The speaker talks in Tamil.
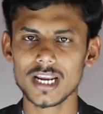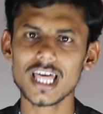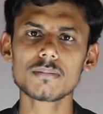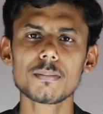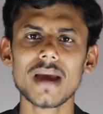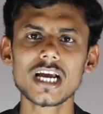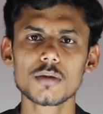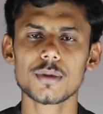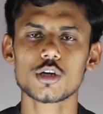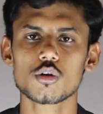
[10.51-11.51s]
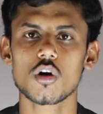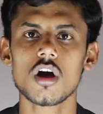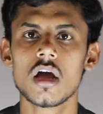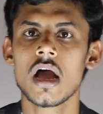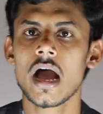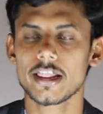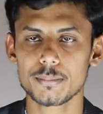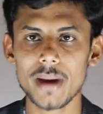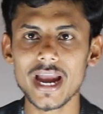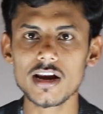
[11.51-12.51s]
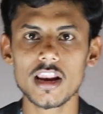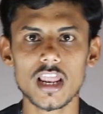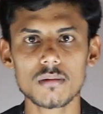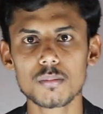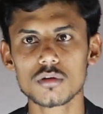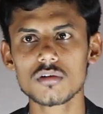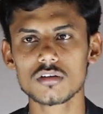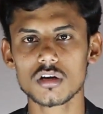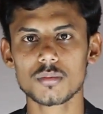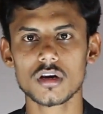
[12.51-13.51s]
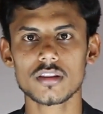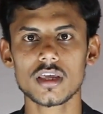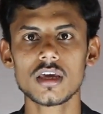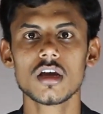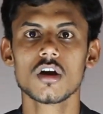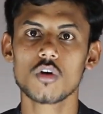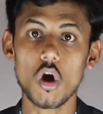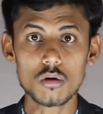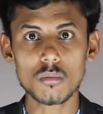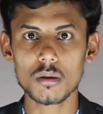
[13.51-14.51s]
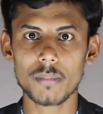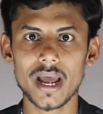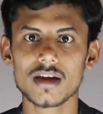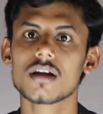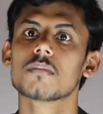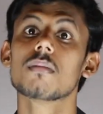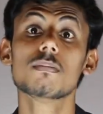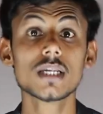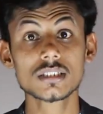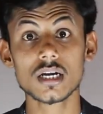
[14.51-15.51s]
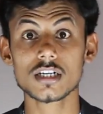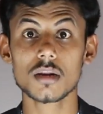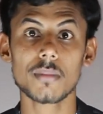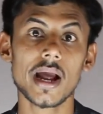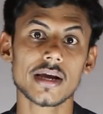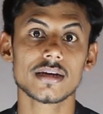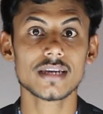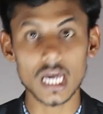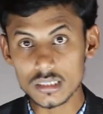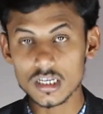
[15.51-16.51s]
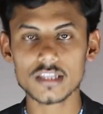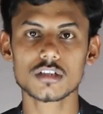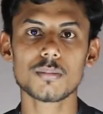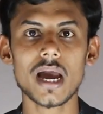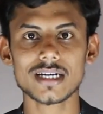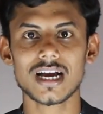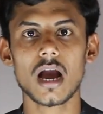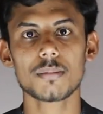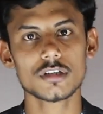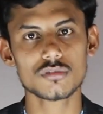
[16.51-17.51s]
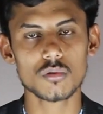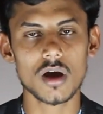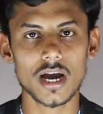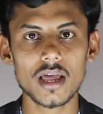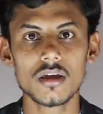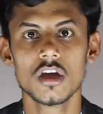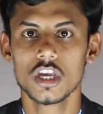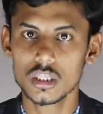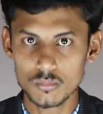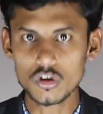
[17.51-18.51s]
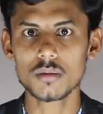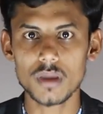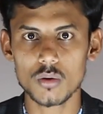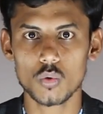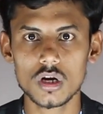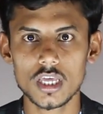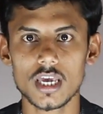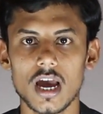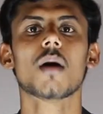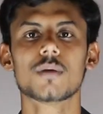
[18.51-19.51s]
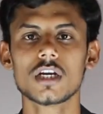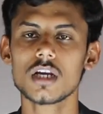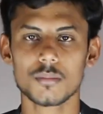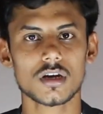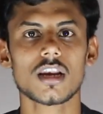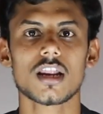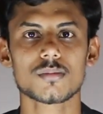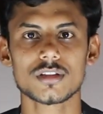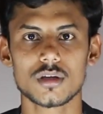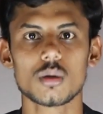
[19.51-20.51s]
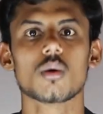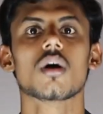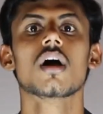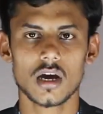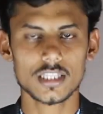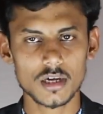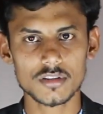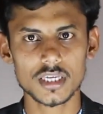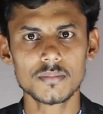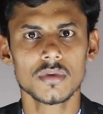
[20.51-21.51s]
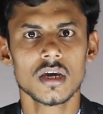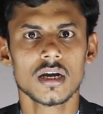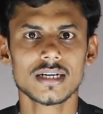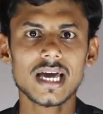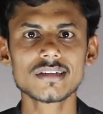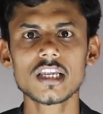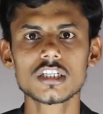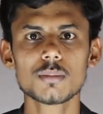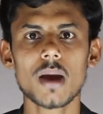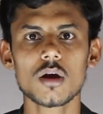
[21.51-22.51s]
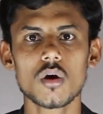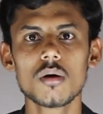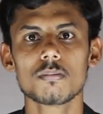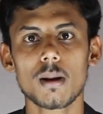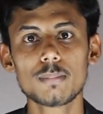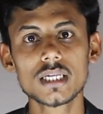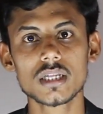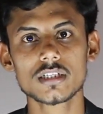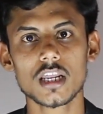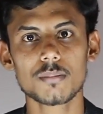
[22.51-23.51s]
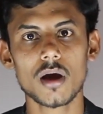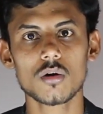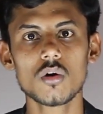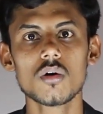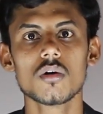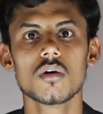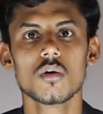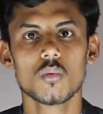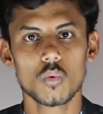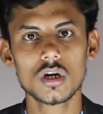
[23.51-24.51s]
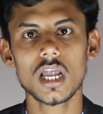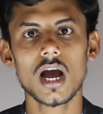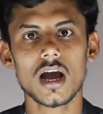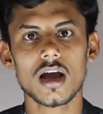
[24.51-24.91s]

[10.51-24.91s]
நம்ம எல்லாருமே பேங்க்கு போயிட்டுருக்கோம் அந்த பேங்க்ல எல்லாருமே பொதுவாக சொல்லப்படுறது கவர்மெண்ட் பேங்க் பப்ளிக் செக்டர் பேங்க் நேஷனலிஸ்ட் பேங்க் அப்படின்னு சொல்லுவாங்க இது மூணுமே ஒன்று அப்படின்னு நமக்கு எல்லாருக்குமே தெரியும் அதாவது நேஷனலிஸ்ட் பேங்க்கும் பப்ளிக் செக்டர் பேங்க்கும் ஒன்றா